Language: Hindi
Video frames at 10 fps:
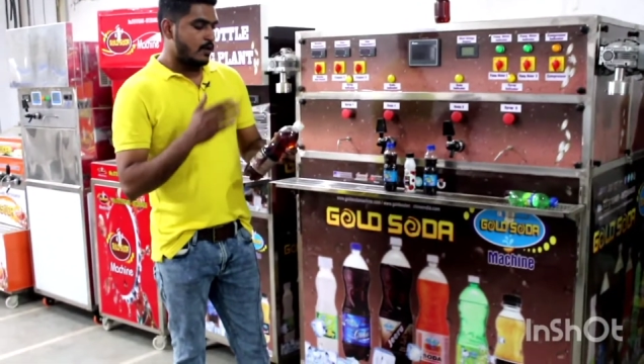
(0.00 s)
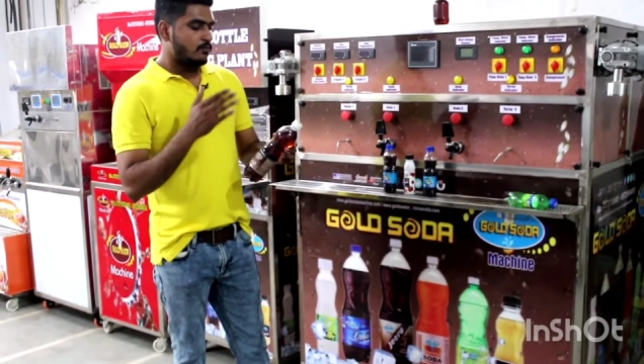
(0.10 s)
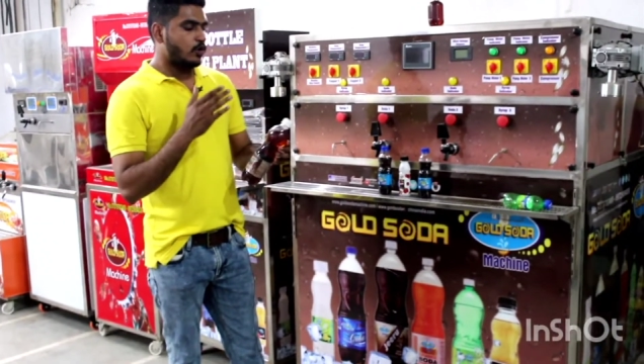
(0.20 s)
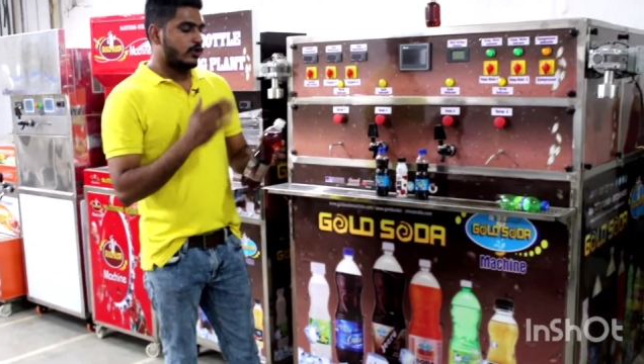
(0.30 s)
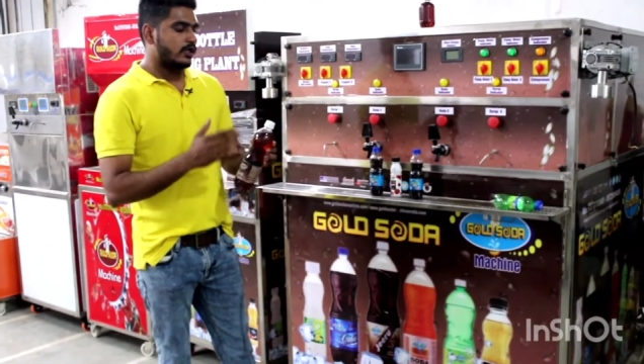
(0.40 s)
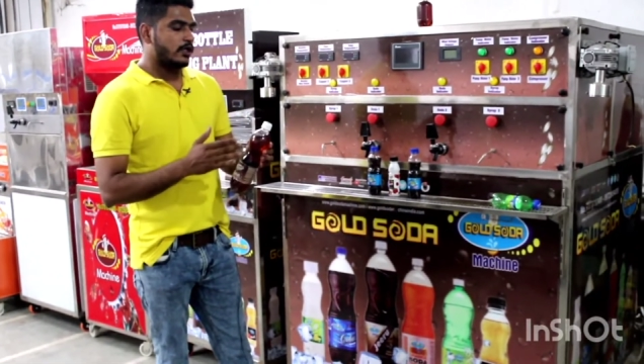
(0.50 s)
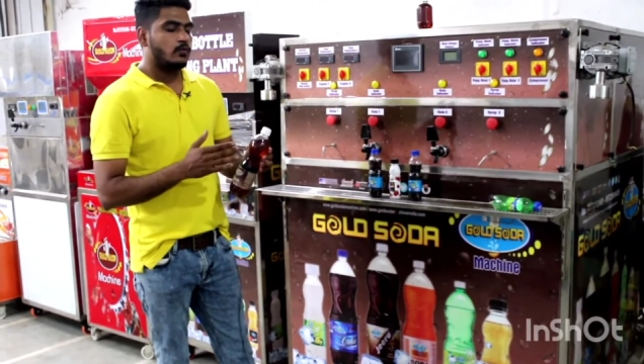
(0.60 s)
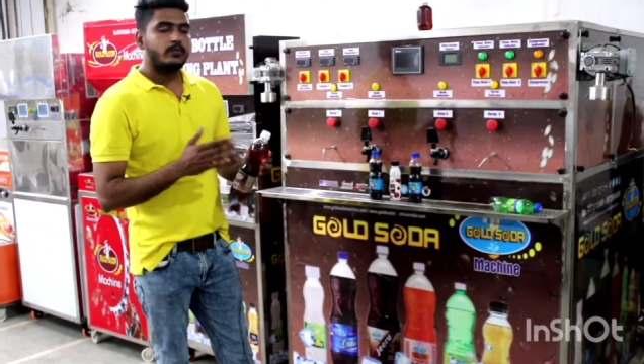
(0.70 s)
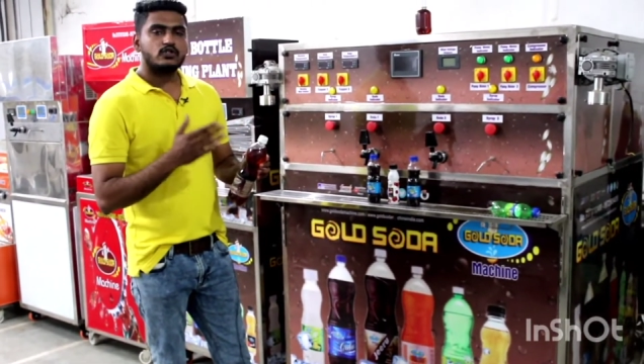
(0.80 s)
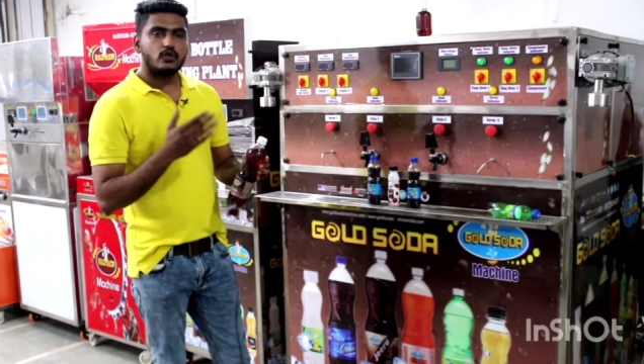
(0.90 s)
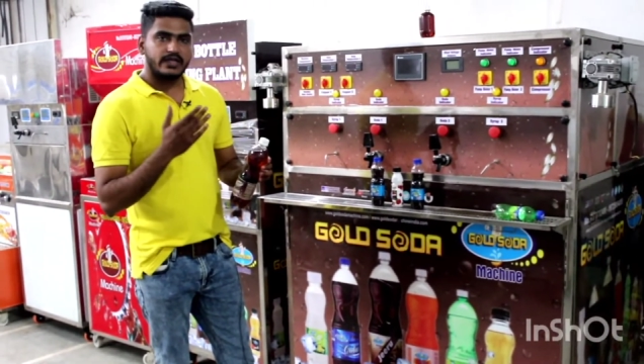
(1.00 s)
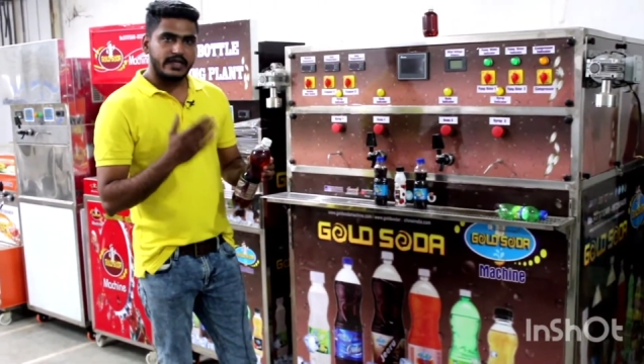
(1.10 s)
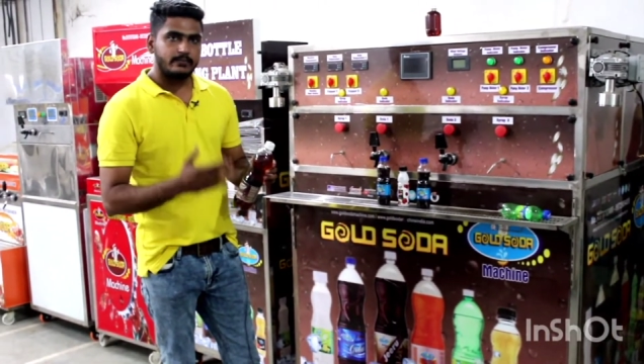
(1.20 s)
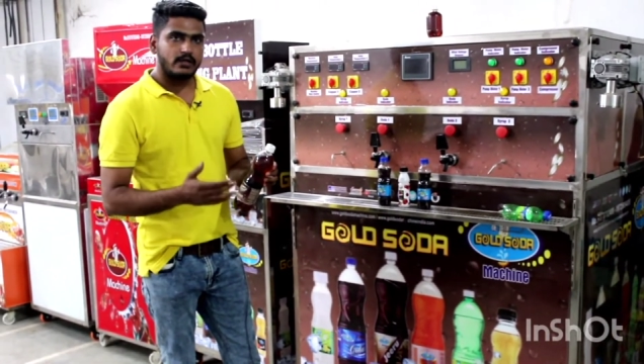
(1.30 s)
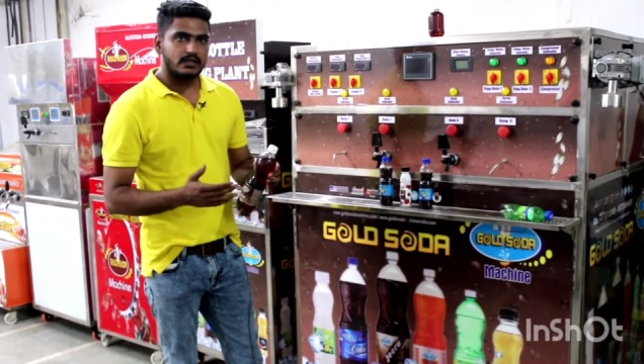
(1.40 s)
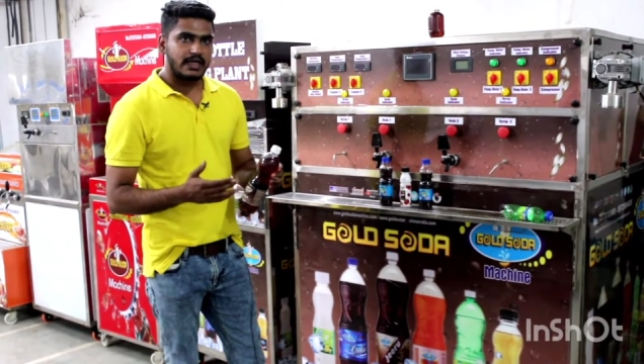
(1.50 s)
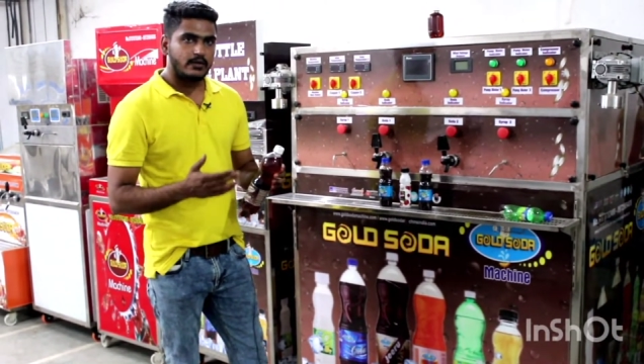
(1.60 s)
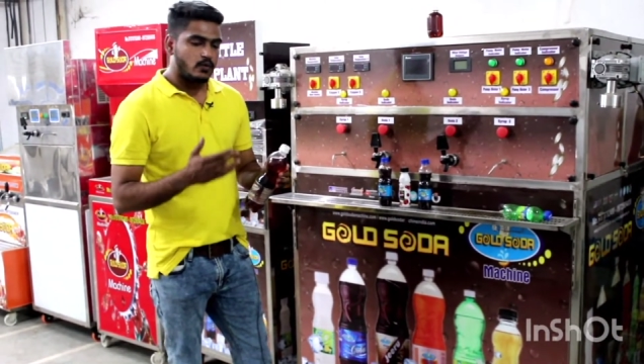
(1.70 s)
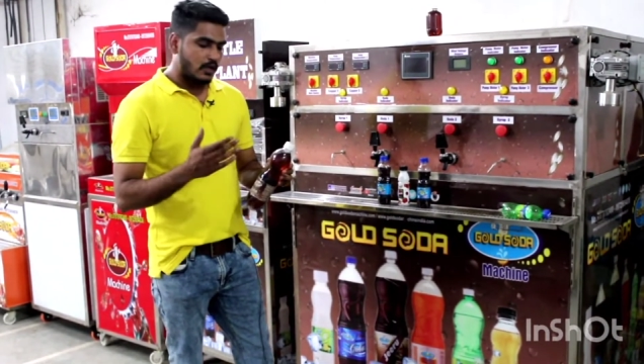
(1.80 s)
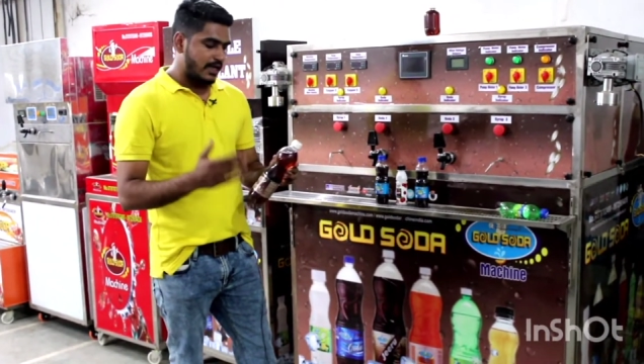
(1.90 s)
बोतल के ऊपर जो कैप लगता है
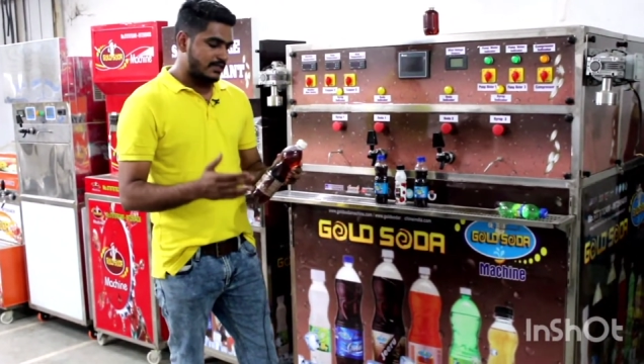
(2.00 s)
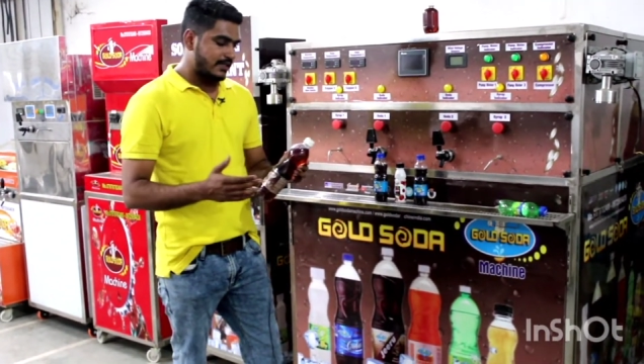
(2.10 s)
वो कहाँ